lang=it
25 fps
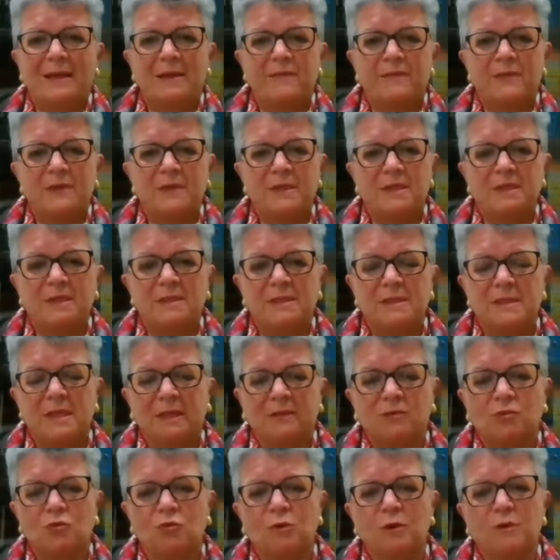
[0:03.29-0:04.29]
ha
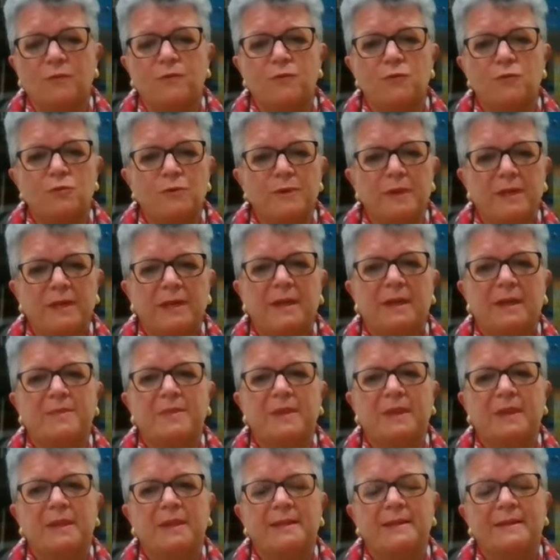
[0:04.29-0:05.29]
evidenziato la
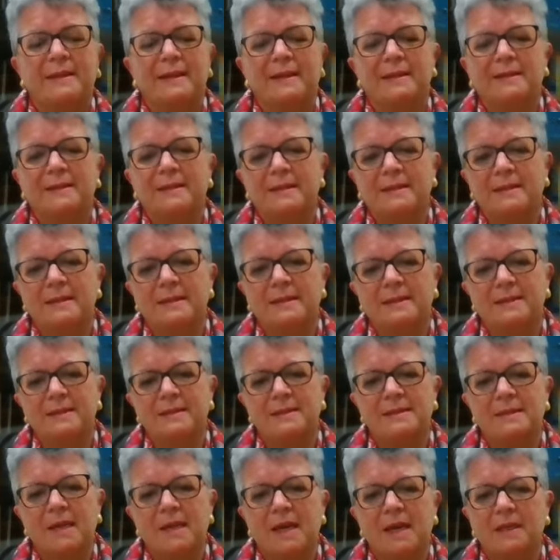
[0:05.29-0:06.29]
vulnerabilità degli
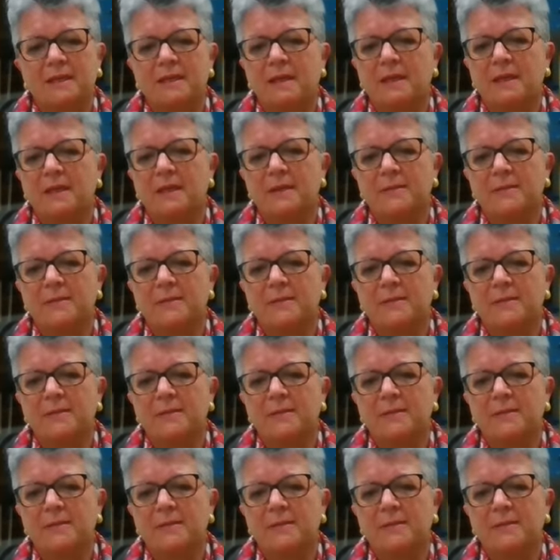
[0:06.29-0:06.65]
anziani